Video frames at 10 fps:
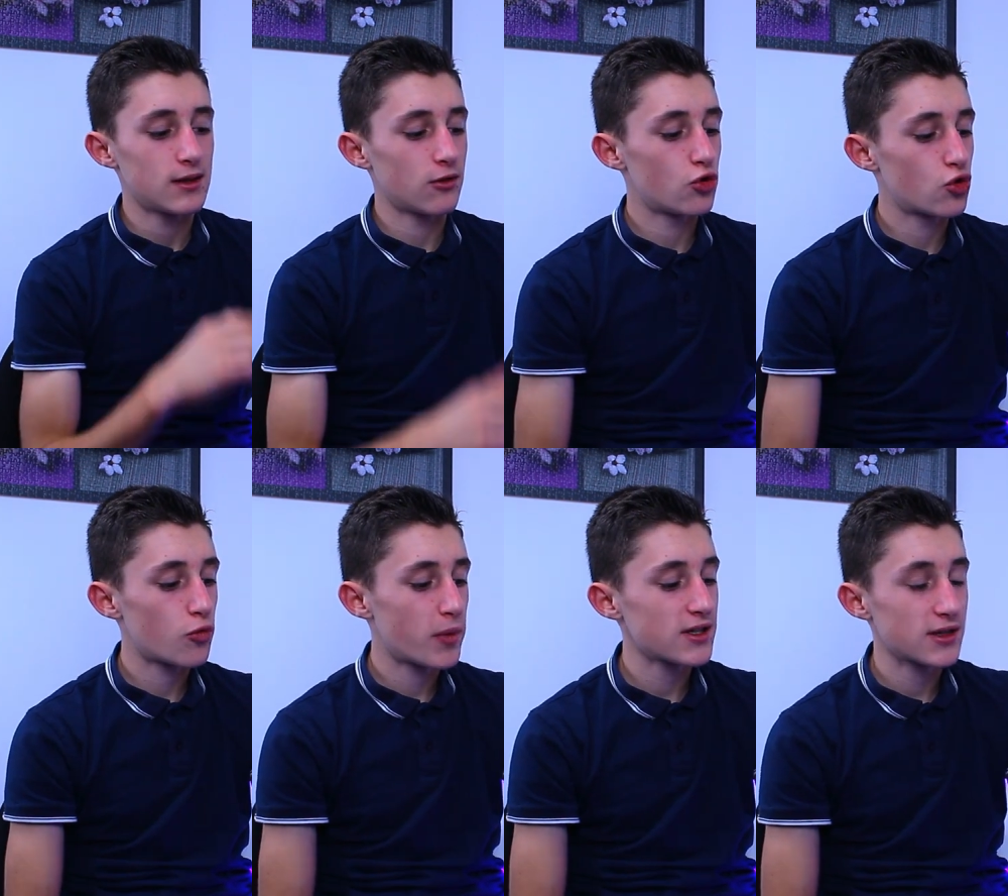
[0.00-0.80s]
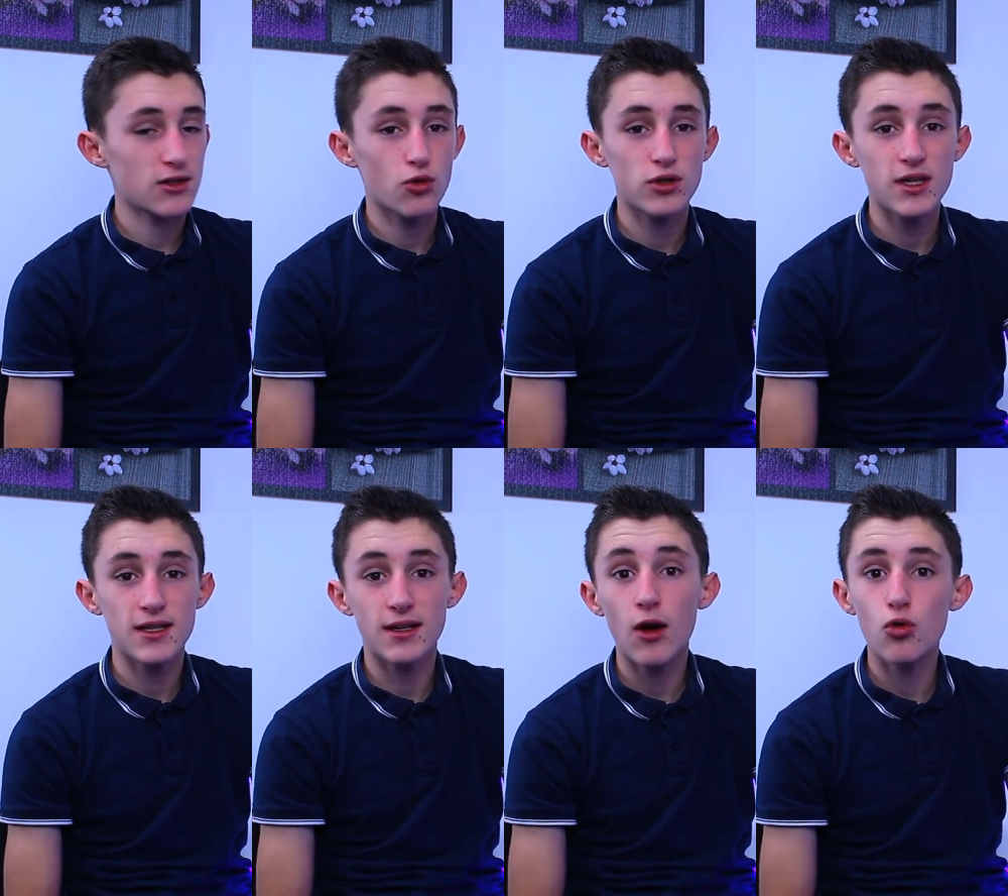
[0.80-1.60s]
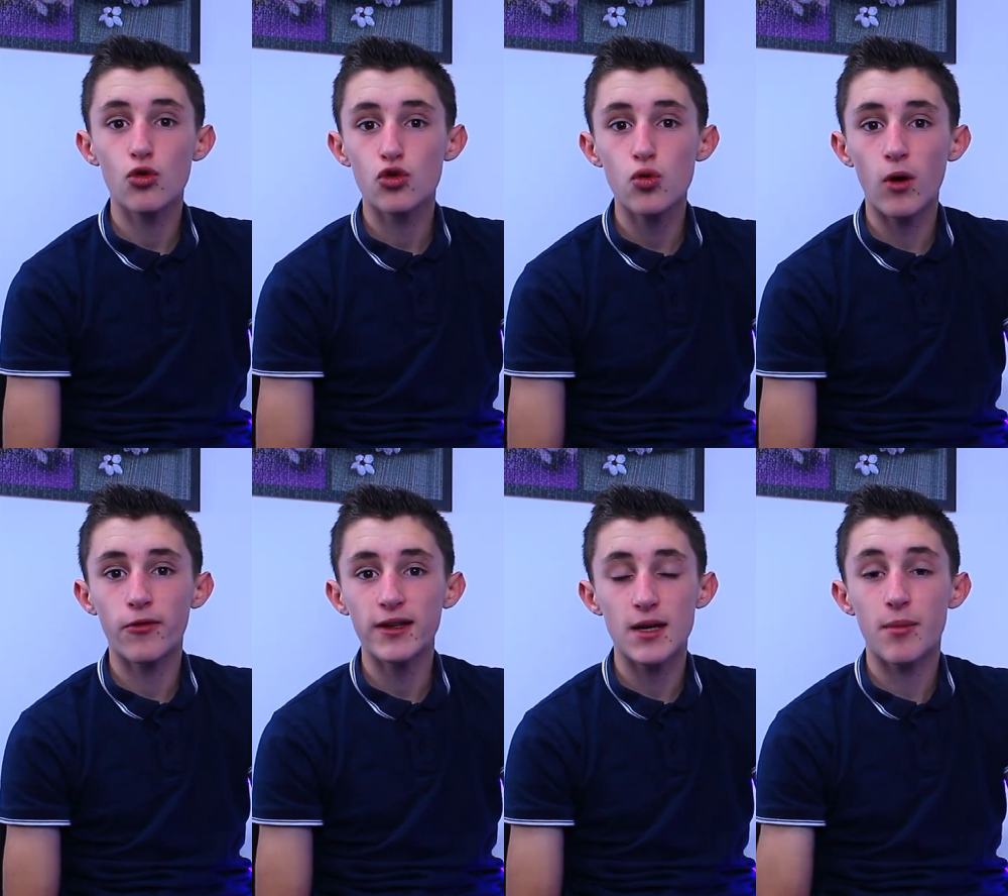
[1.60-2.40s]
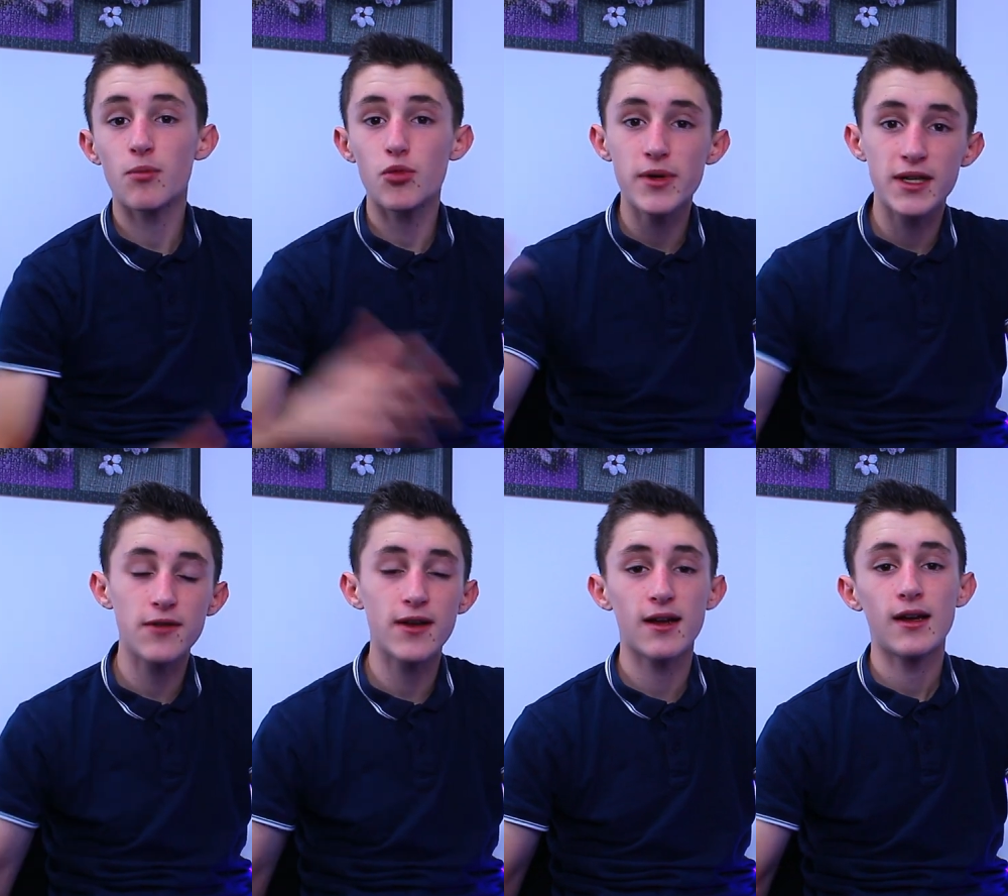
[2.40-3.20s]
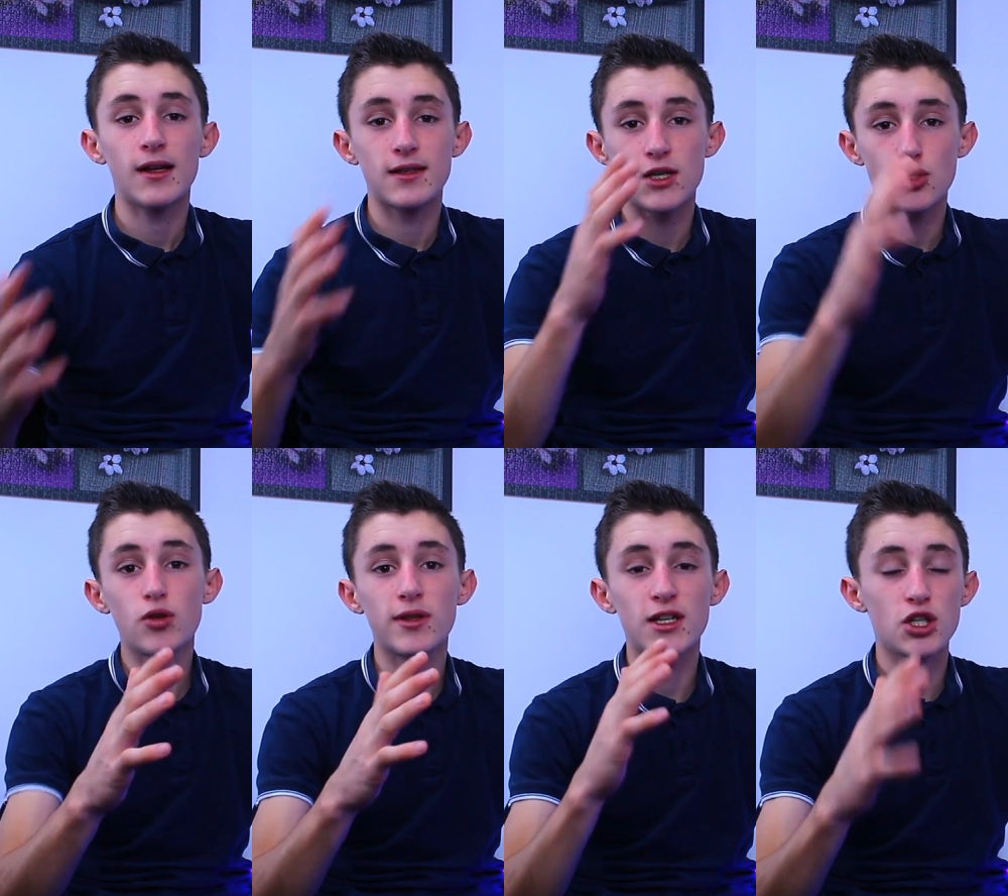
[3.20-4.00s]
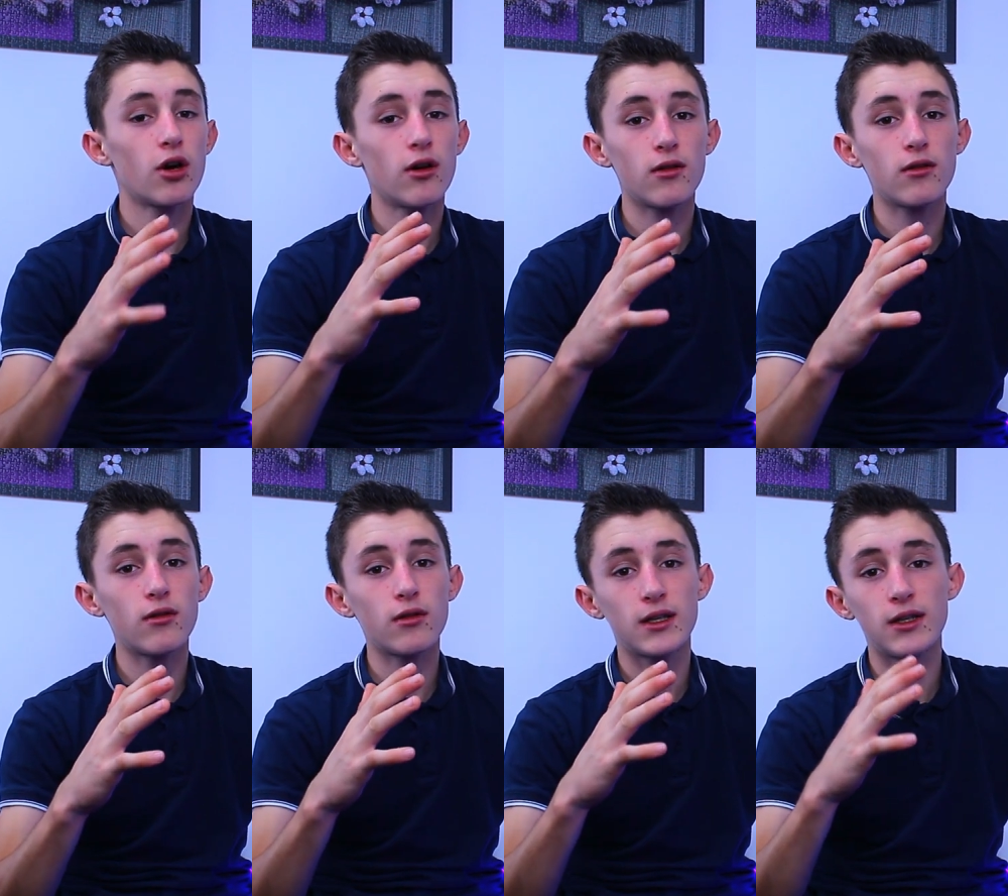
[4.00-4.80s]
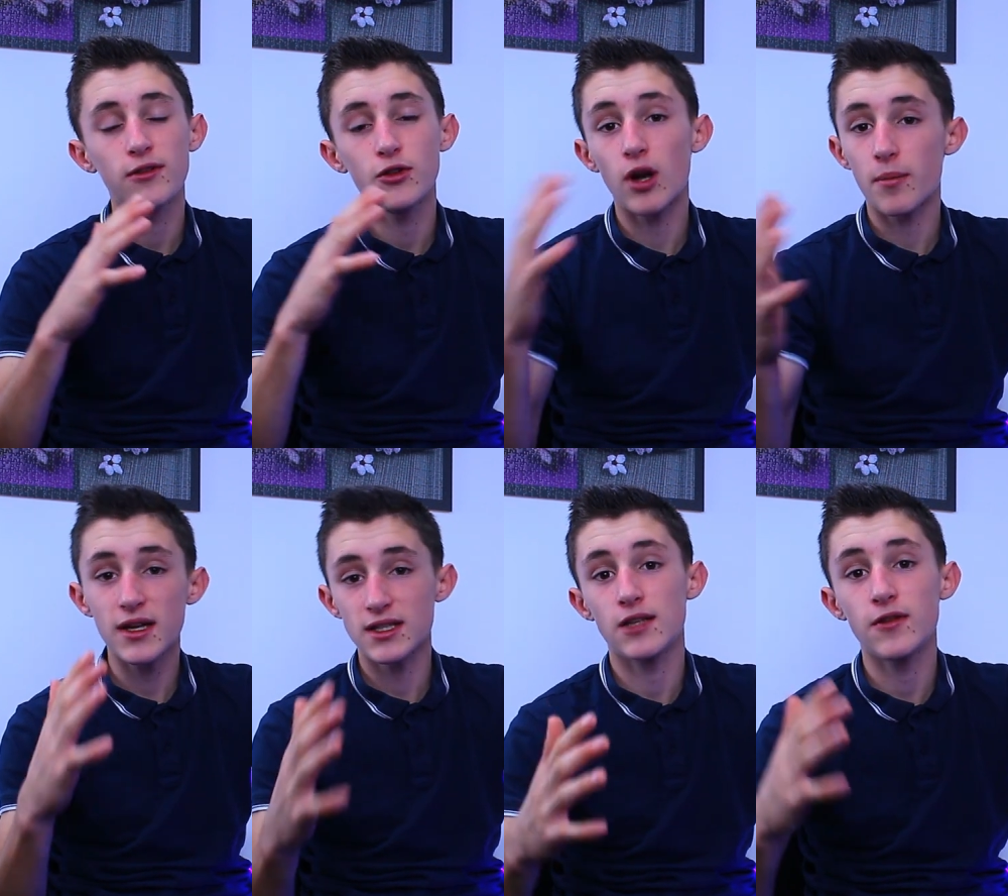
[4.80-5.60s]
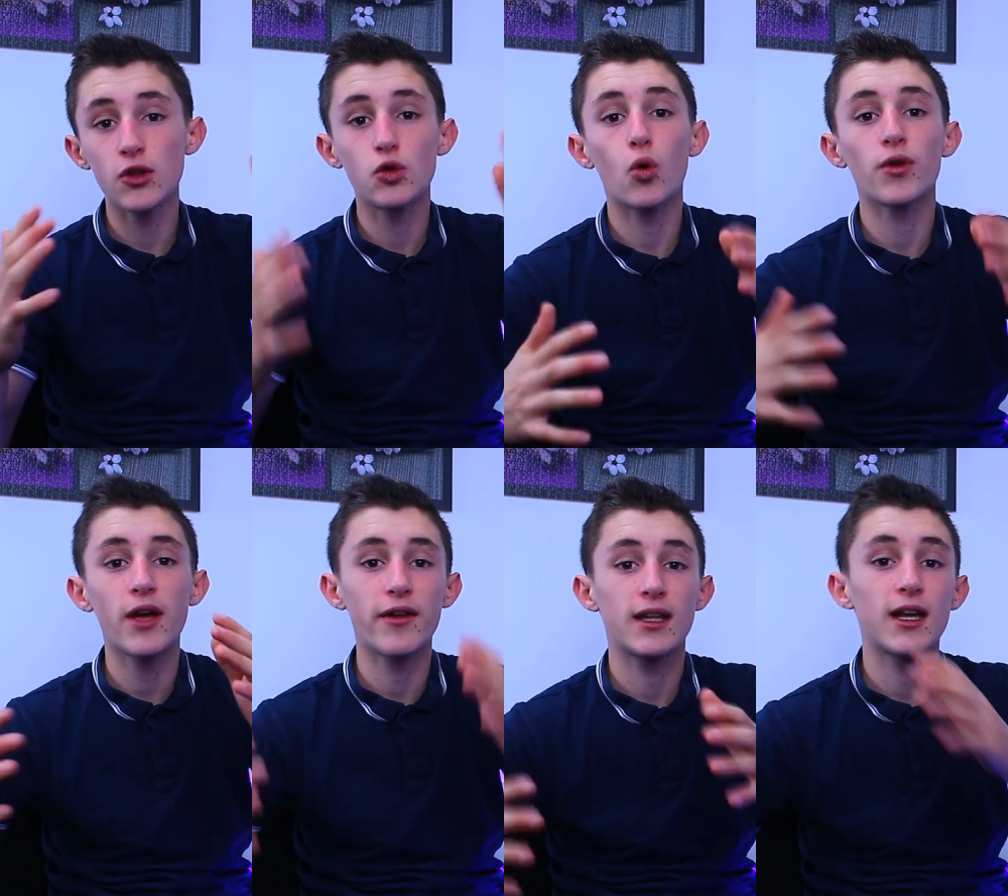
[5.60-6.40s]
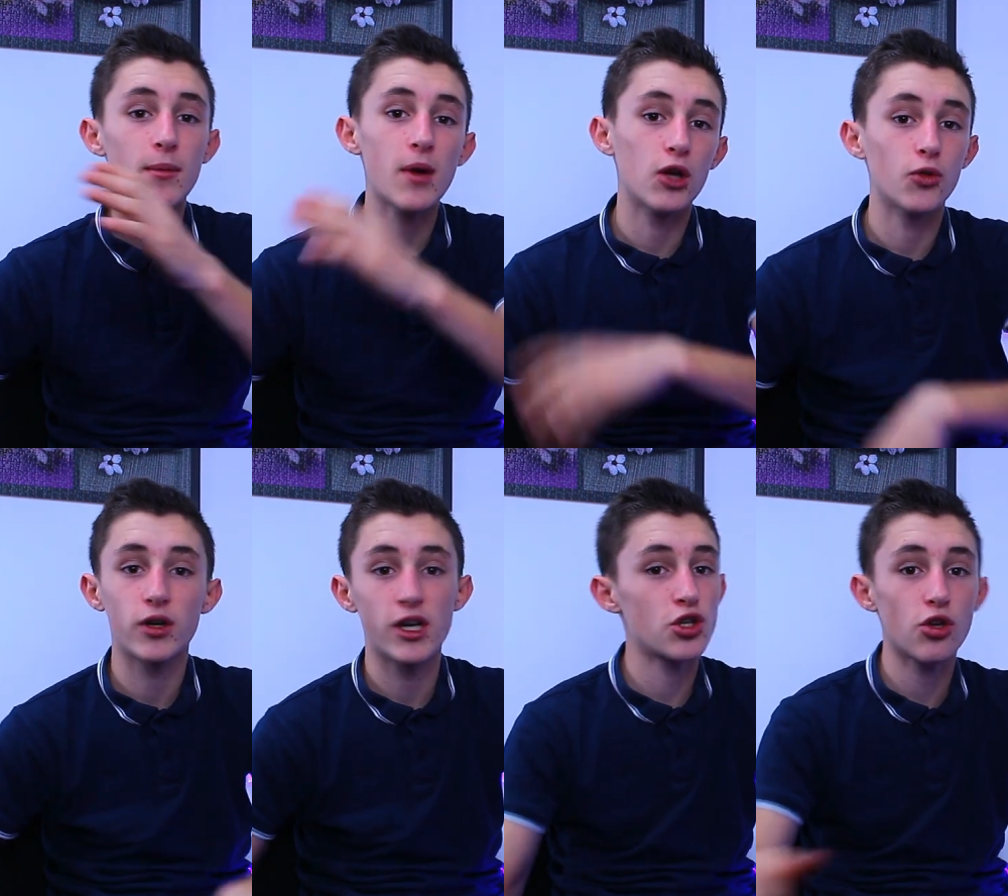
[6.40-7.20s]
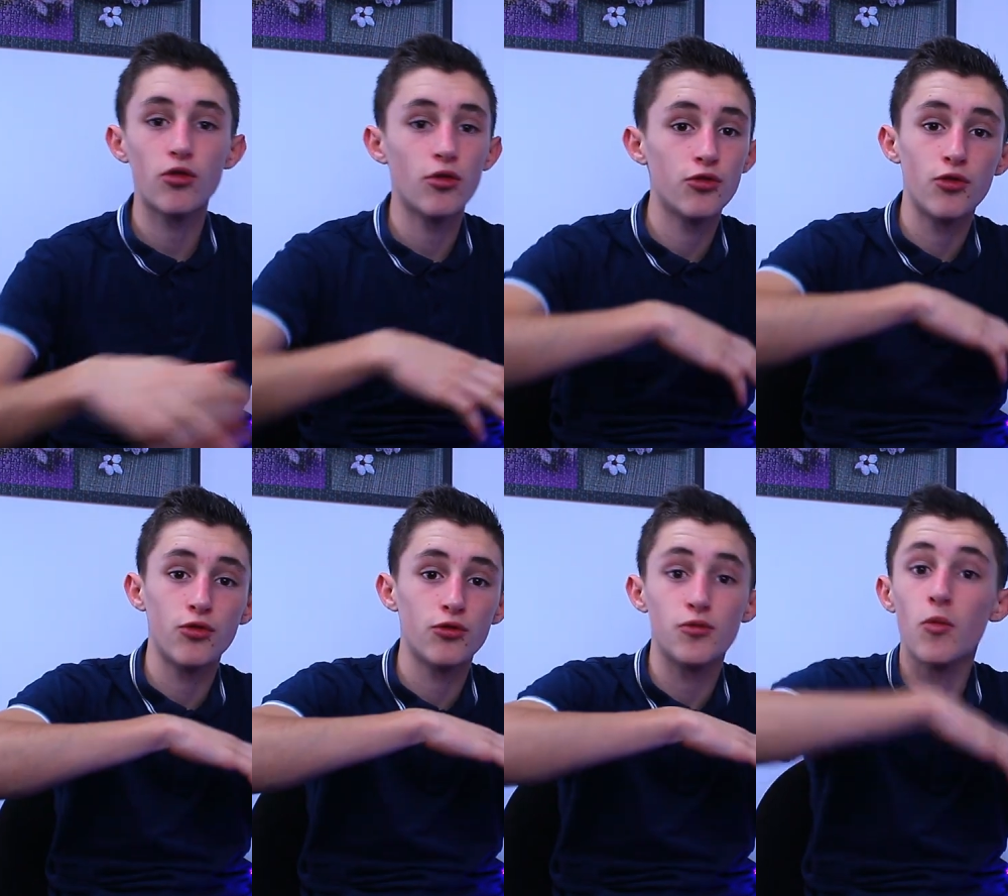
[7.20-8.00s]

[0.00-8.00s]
Le jour presse, qu'est-ce que c'est C'est là où le jour, en fait, il n'y a pas le public qui vient. C'est juste les gens qui, de la presse qui viennent tourner avec des caméras. Donc les gens du